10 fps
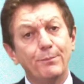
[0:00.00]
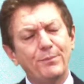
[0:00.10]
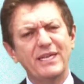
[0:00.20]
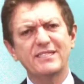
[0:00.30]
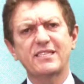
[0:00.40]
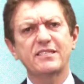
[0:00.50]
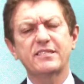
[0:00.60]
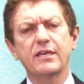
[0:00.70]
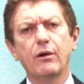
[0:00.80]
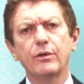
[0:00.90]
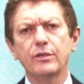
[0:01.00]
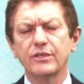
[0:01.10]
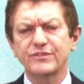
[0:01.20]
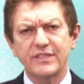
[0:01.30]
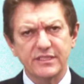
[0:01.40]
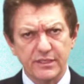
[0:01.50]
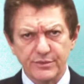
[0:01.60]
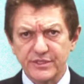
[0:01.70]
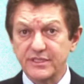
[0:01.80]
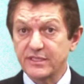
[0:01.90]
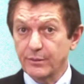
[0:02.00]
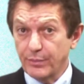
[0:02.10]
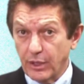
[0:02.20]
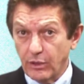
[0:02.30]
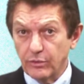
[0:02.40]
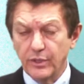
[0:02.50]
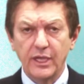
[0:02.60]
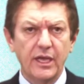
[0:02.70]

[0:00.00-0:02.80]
presencial que nós fazemos em São Paulo.